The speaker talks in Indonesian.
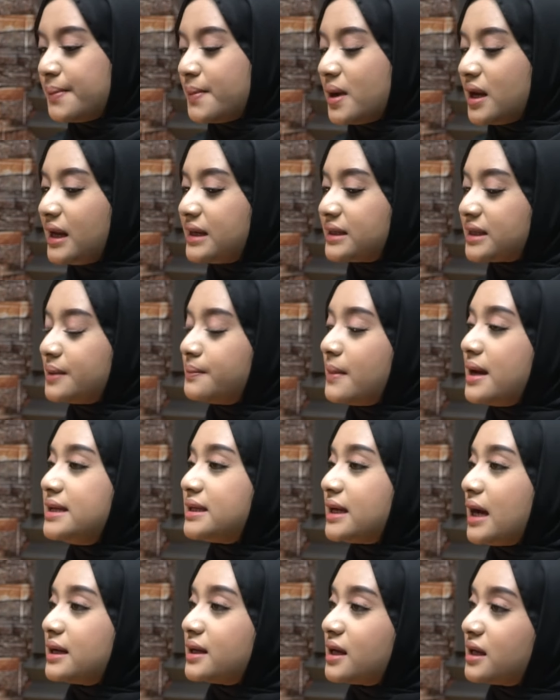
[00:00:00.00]
amalan
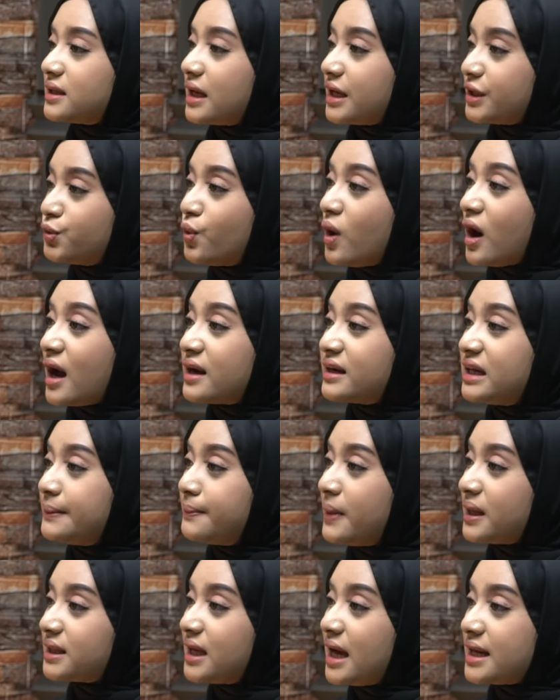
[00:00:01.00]
kebaikan kita itu akan
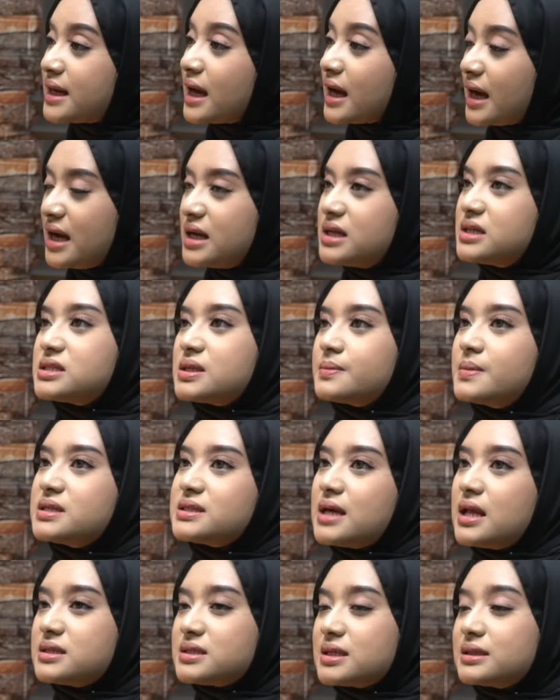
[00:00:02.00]
dilipat gandakan.
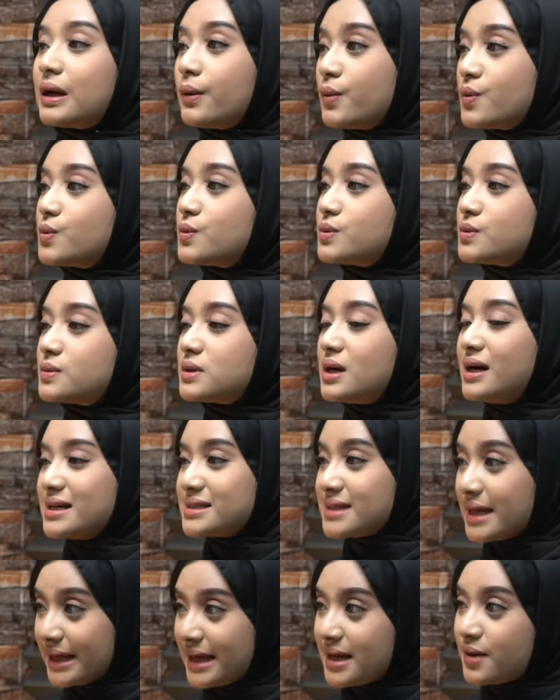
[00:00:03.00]
Semisal setahu
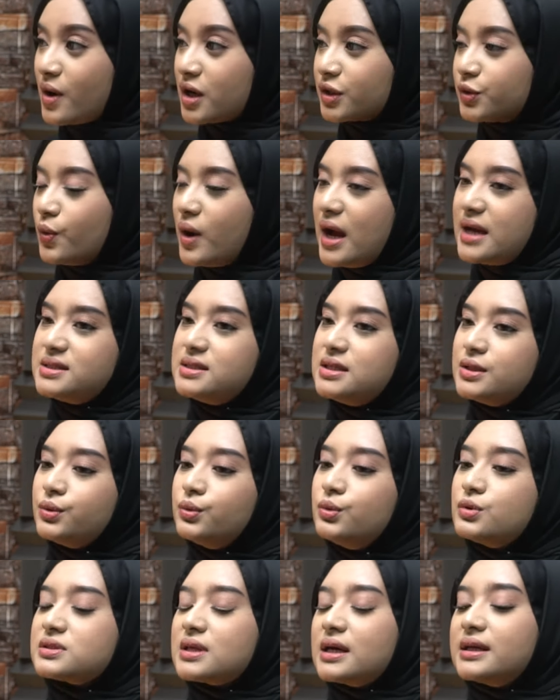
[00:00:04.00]
uh, saya waktu ngaji
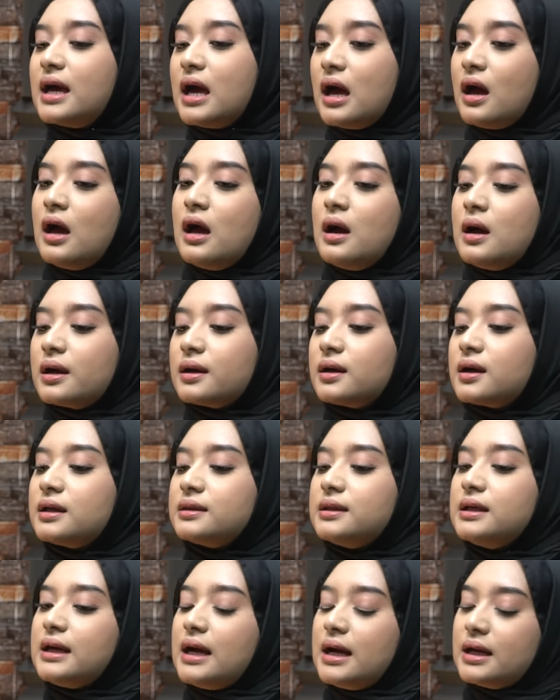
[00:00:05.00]
itu Ustaz, hmm.
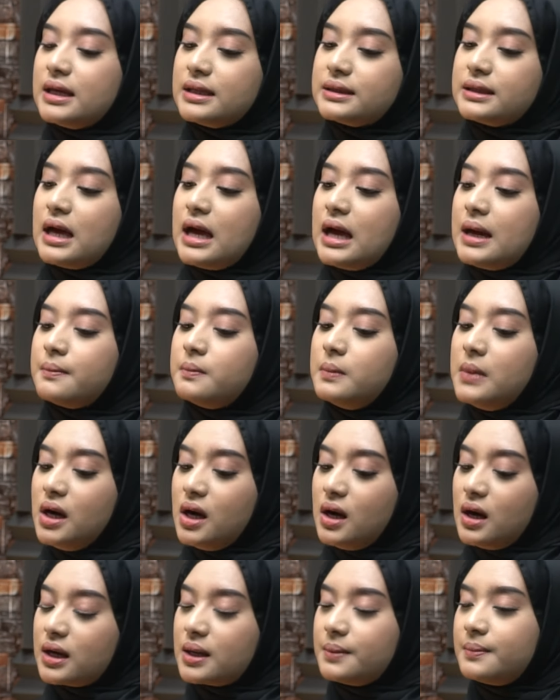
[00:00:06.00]
ketika kita
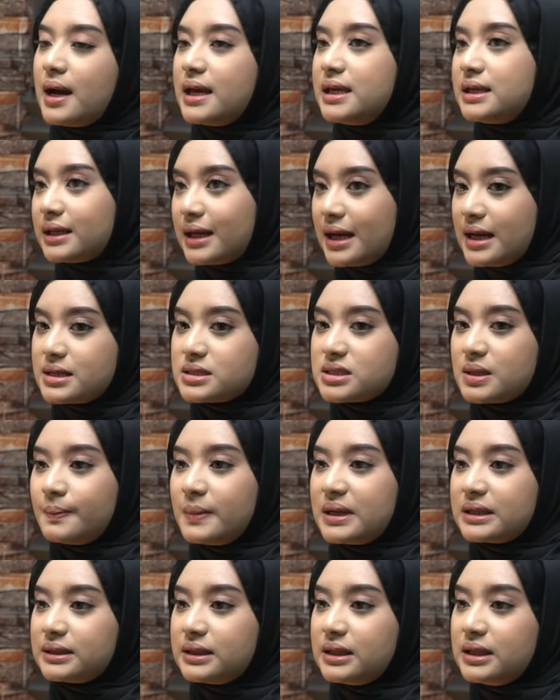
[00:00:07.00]
uh, kebaikan
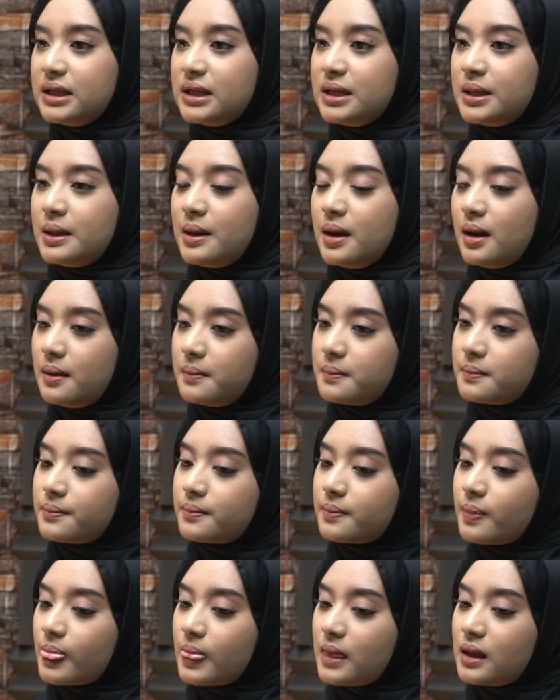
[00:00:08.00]
seperti
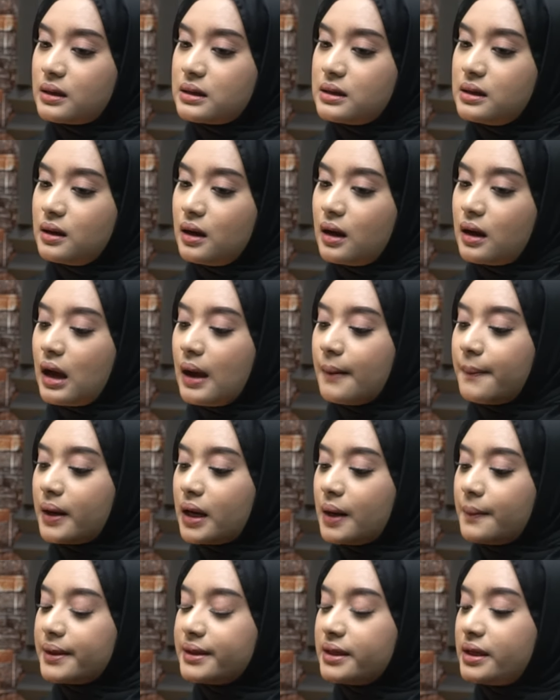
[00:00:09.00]

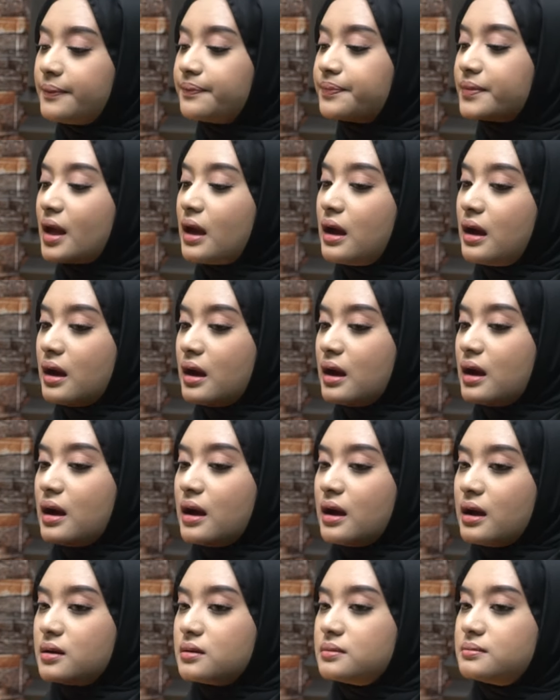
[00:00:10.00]
apa namanya?
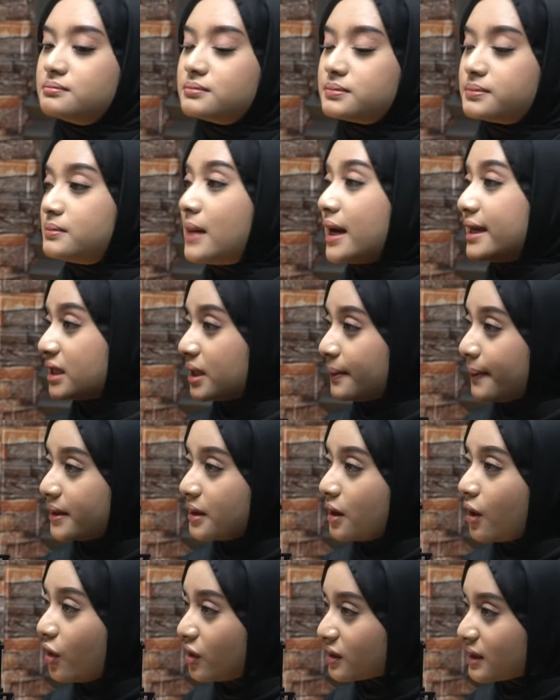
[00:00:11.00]
baik
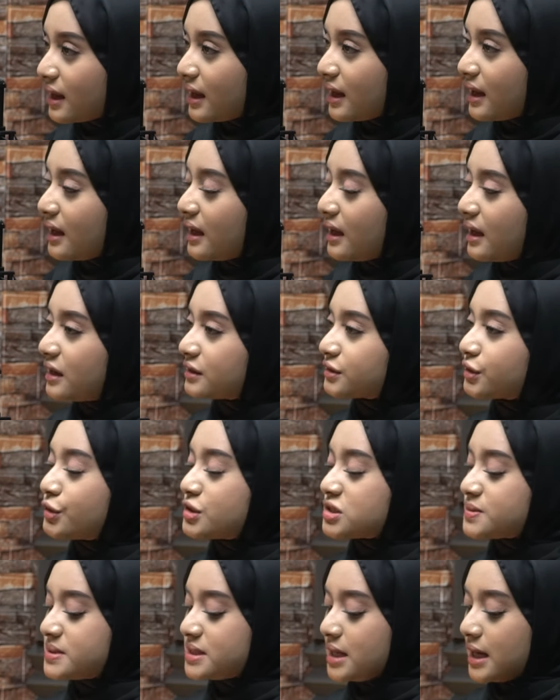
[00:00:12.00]
kepada orang, hmm hmm, hmm, hmm,
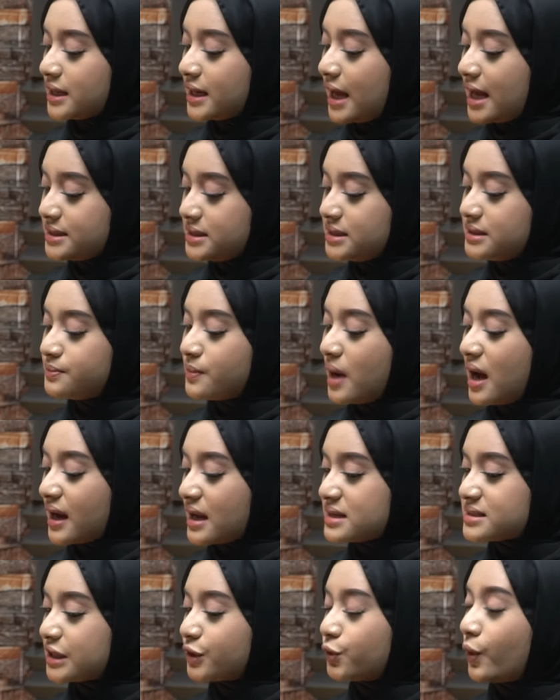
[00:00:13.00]
terus misalkan ngaji
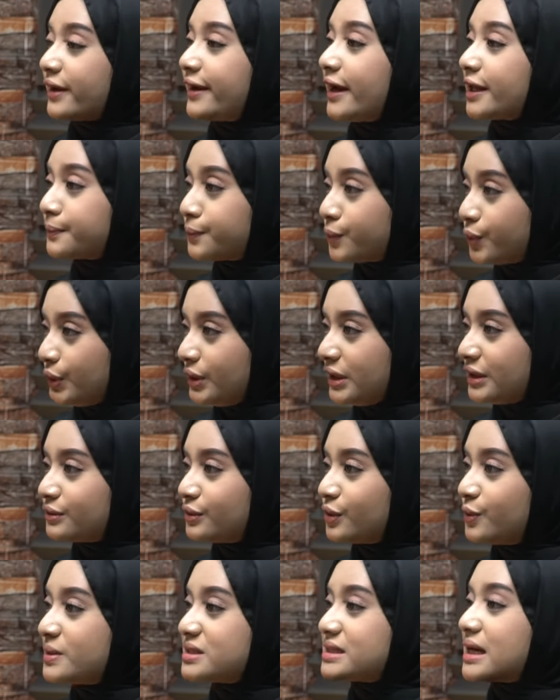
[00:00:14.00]
bahkan satu ayat pun
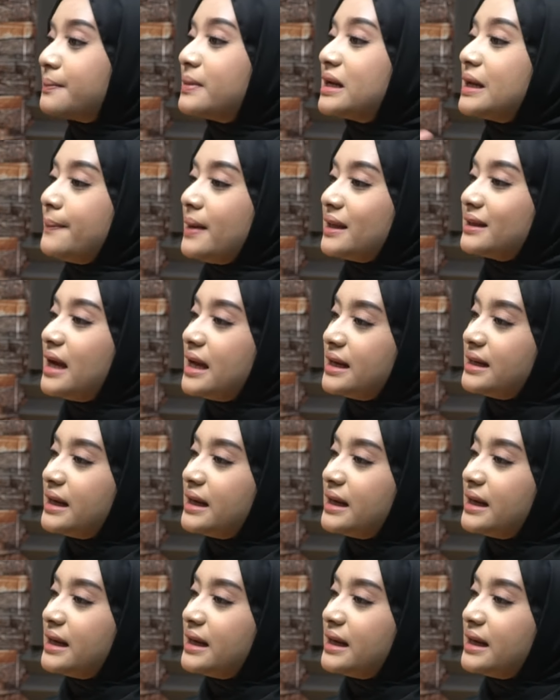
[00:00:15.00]
itu bisa berlipat